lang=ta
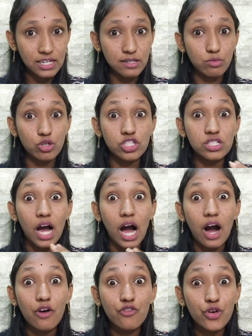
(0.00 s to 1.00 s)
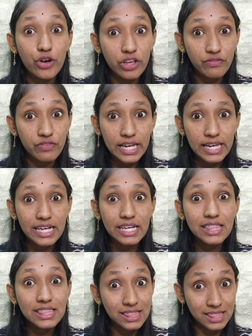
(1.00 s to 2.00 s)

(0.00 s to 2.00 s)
கண்டுபிடிச்சி அவருடைய வீட்டுக்கு